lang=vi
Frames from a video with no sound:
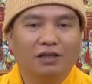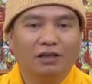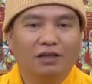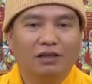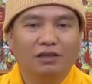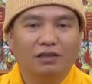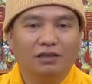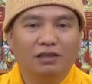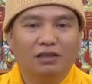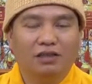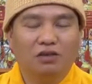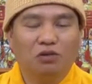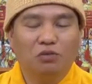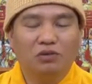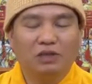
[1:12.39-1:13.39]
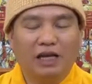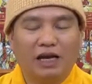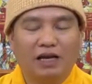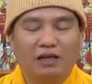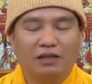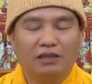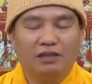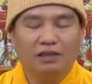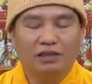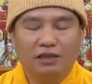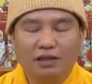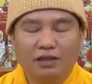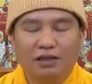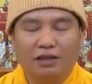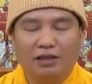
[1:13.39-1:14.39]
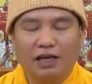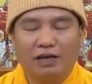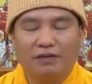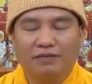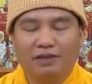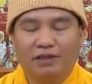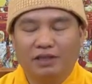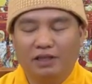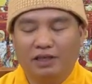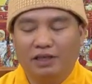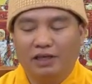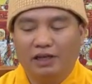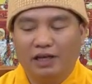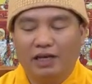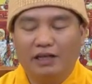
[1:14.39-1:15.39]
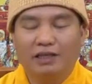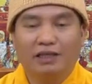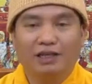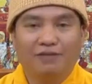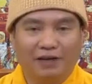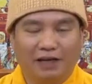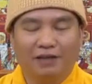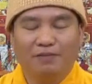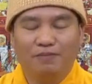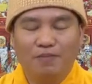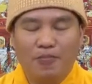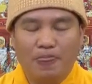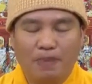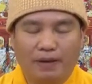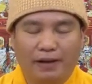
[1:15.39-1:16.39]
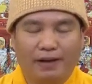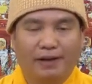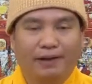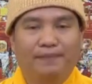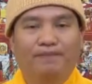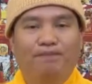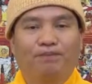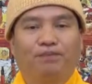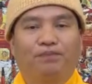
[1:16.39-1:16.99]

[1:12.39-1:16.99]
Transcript: tứ sự cúng dường tri đức đại vị đỉnh lễ A Di Đà Phật. Đó.